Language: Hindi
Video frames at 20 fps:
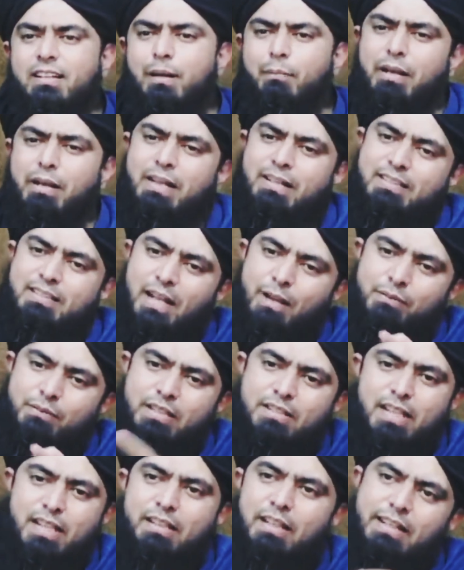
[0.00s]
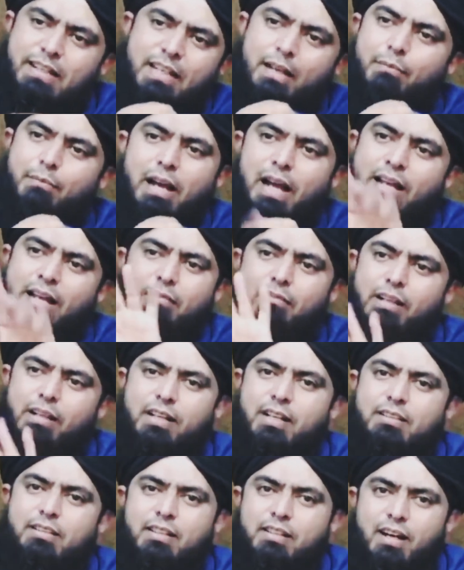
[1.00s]
नबी इस्लाम से ज्यादा लिए बगैर ही
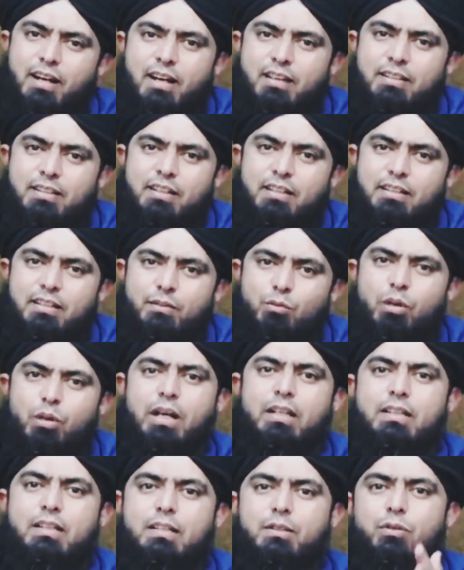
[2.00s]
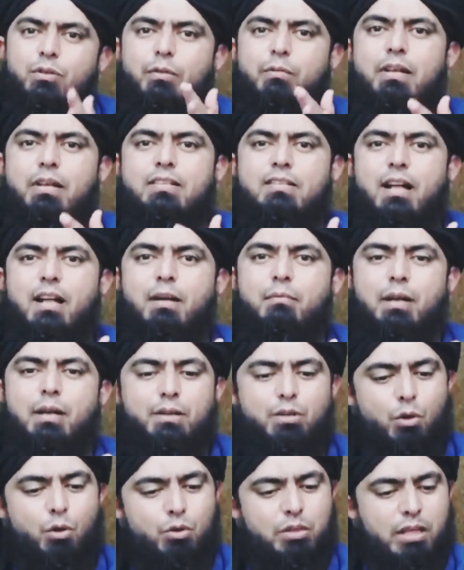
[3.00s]
उन्होंने गर्दन काट देनी थी वो कहते हैं वो नबी इस्लाम
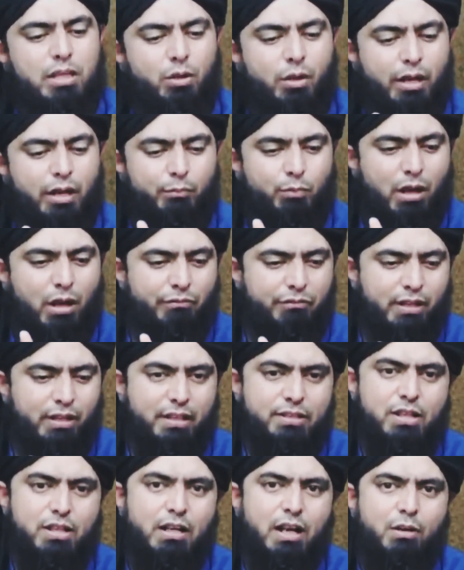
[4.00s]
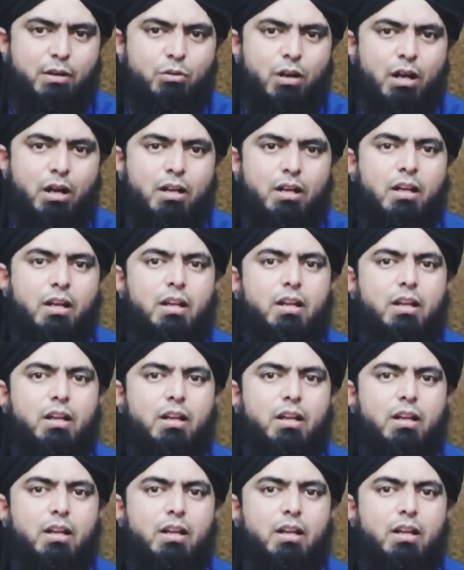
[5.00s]
एक यहूदी और एक मुनाफिक का झगड़ा हुआ